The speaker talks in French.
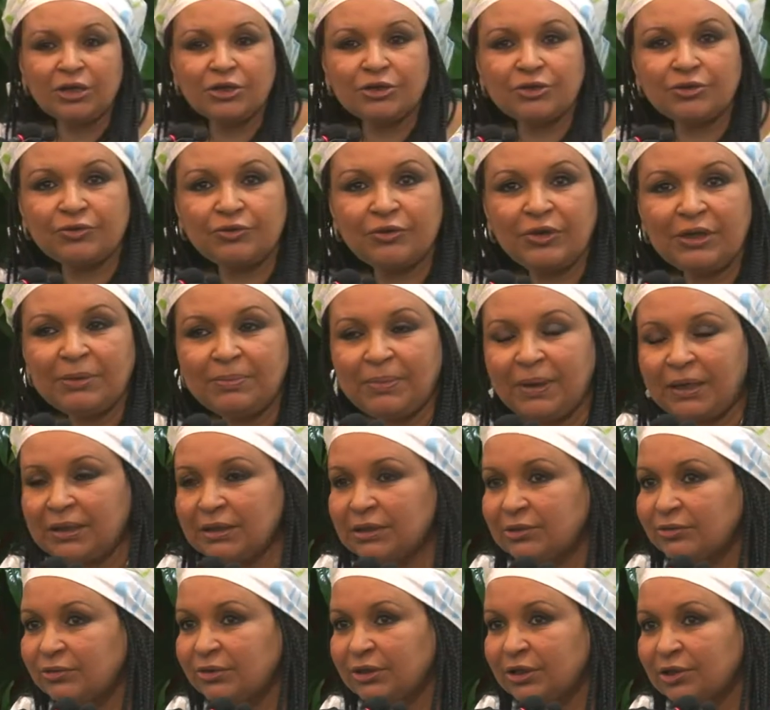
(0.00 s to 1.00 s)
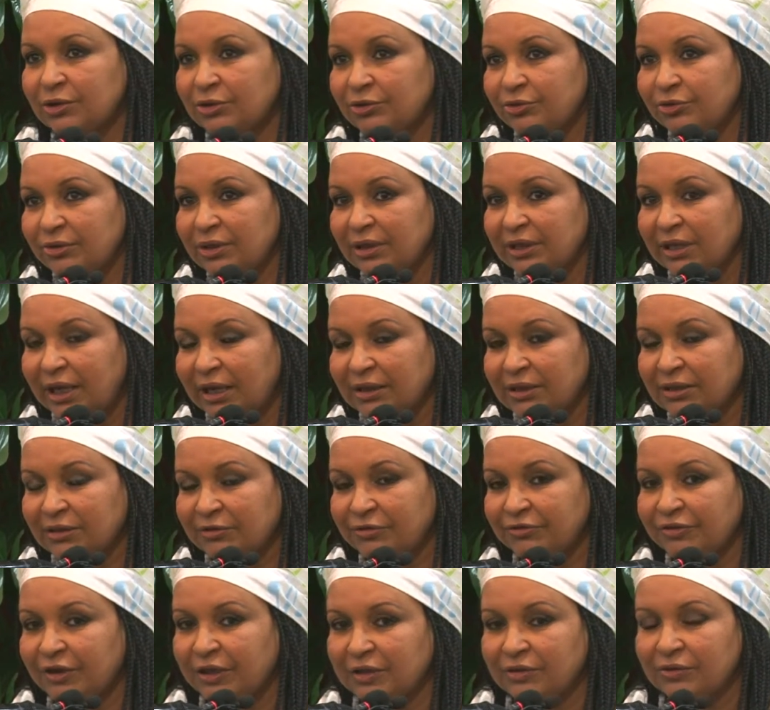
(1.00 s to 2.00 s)
Je voulais parler d'une étude qui a
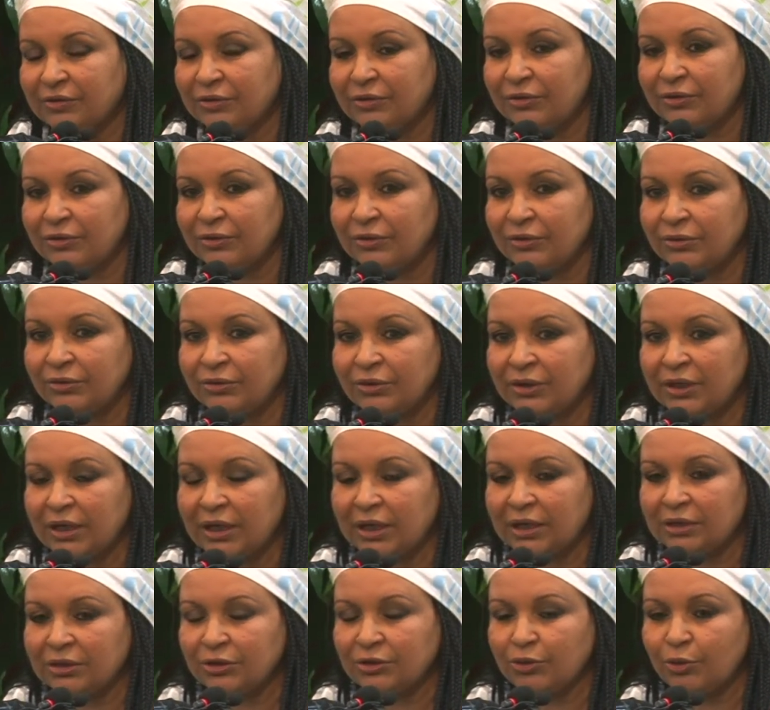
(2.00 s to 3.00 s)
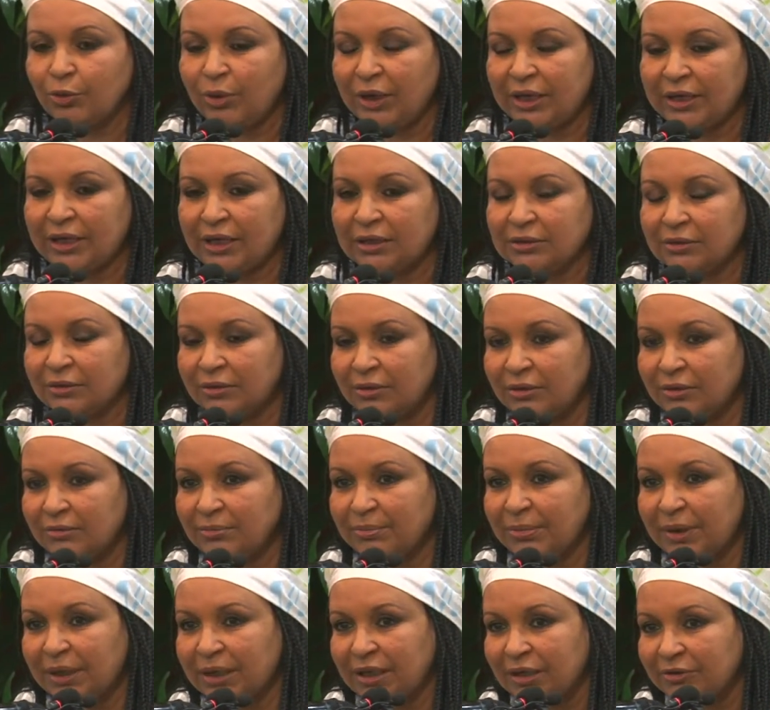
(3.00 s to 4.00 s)
été faite euh, il y a 3-4 ans
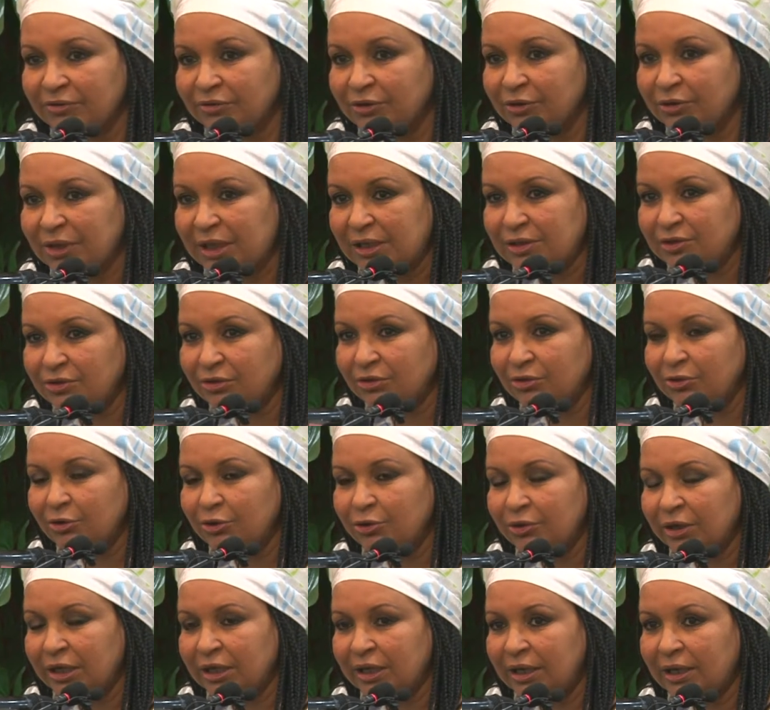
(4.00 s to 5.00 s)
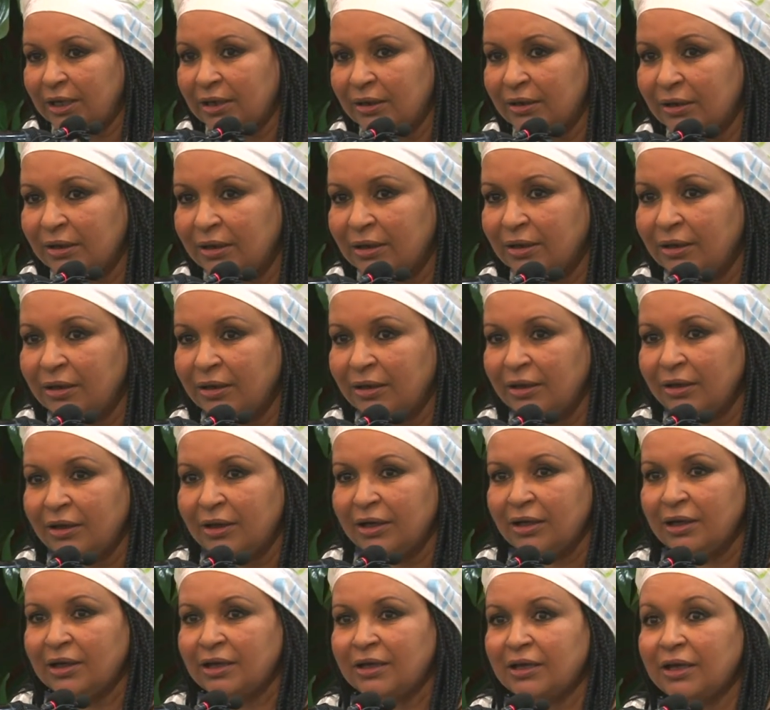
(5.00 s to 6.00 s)
par la fondation de L'Oréal
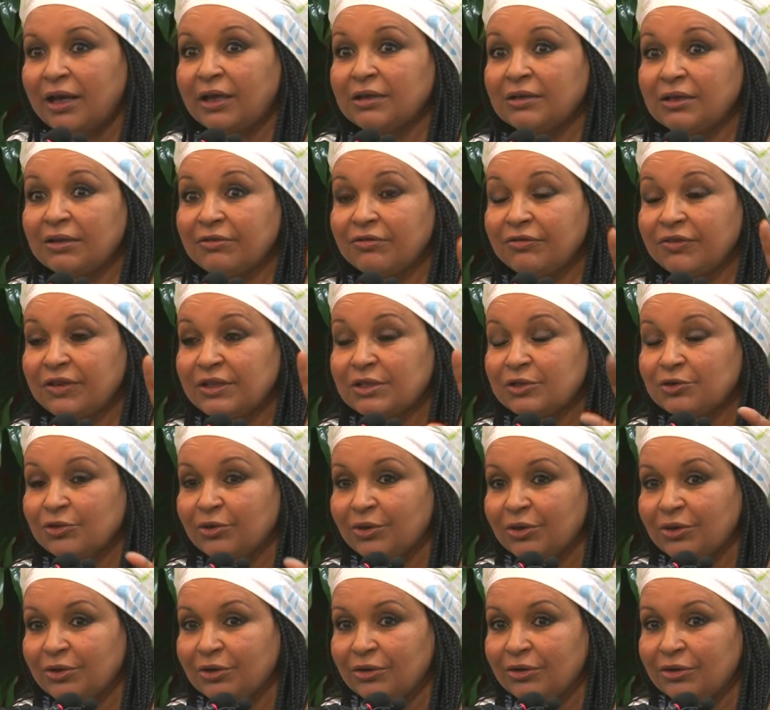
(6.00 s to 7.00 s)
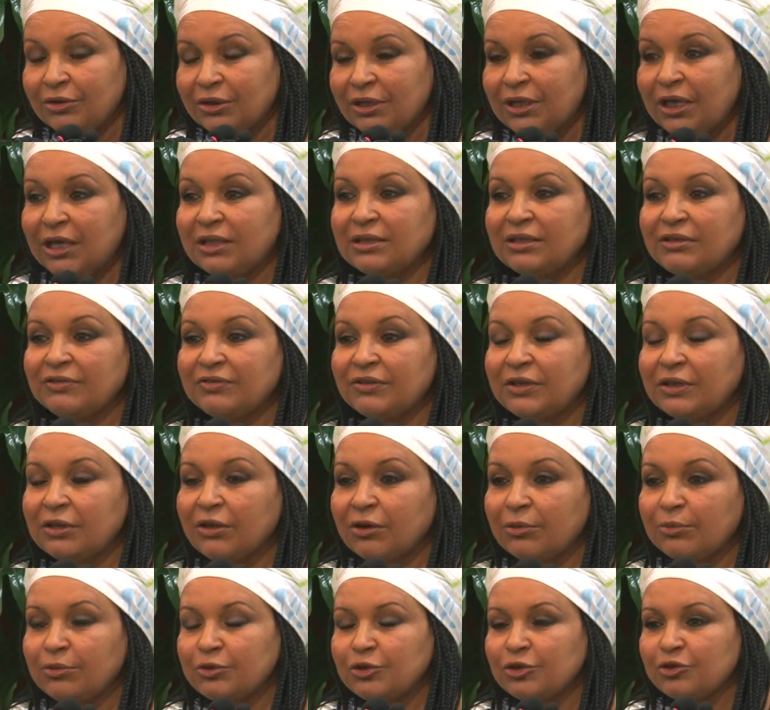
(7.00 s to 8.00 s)
et qui a été faite euh, fait
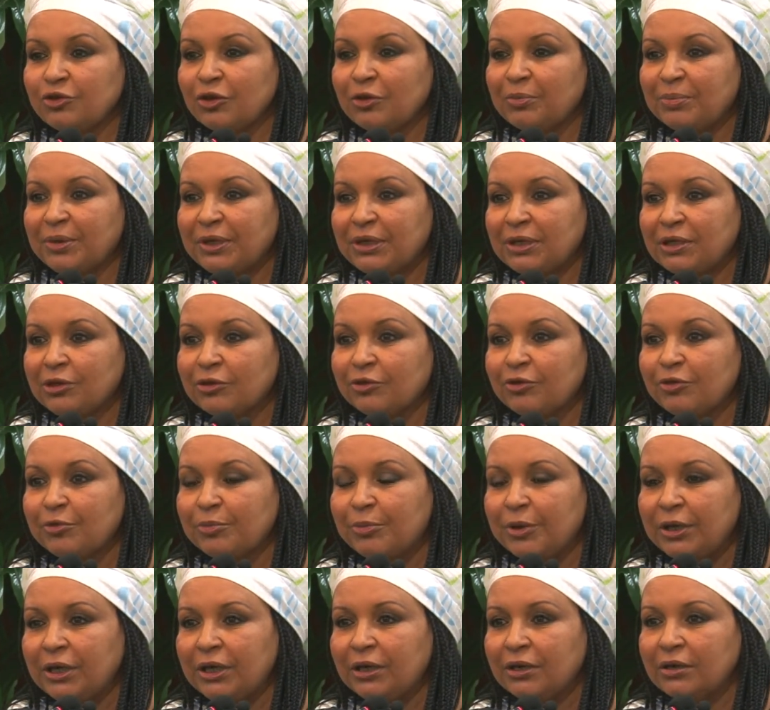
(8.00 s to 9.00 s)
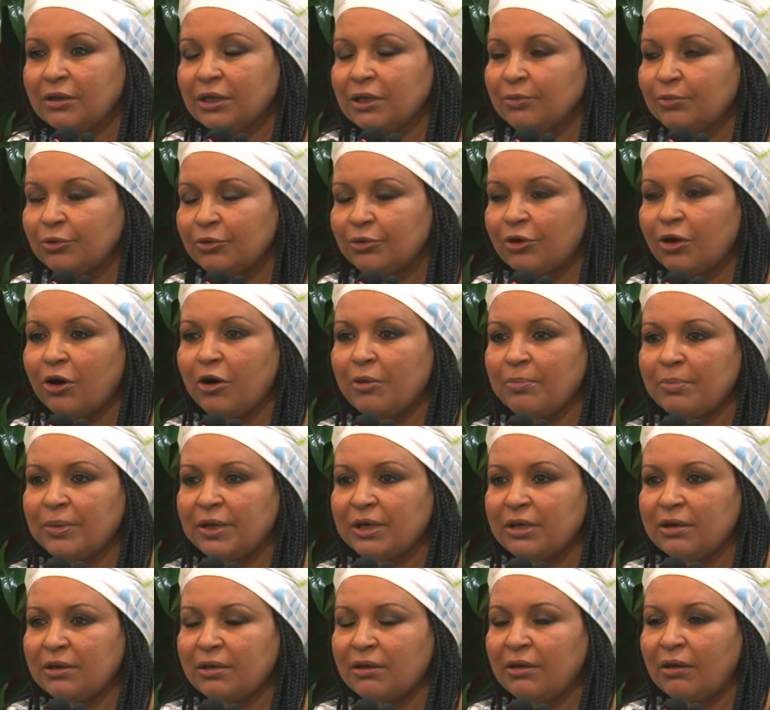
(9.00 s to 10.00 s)
dans plusieurs pays européens, les plus grands
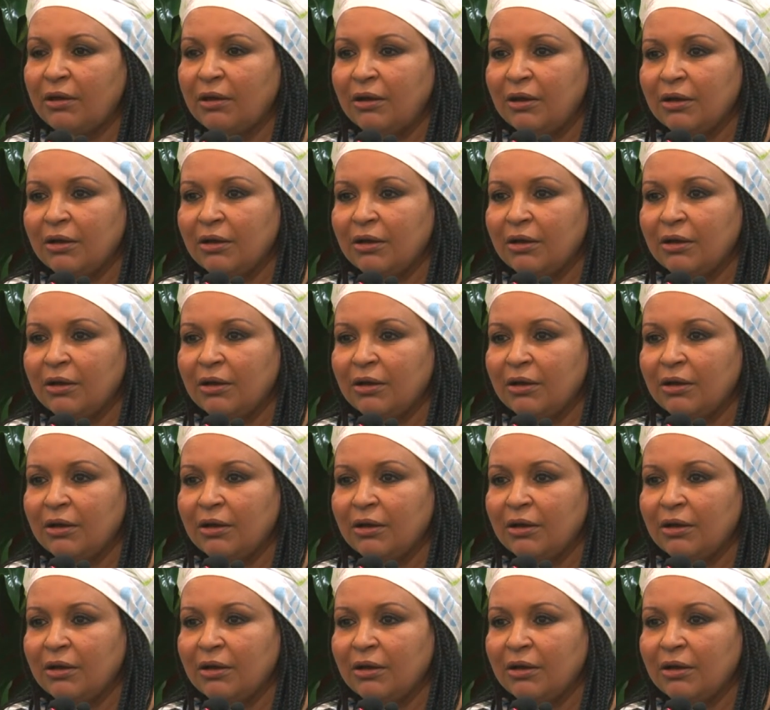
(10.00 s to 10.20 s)
pays,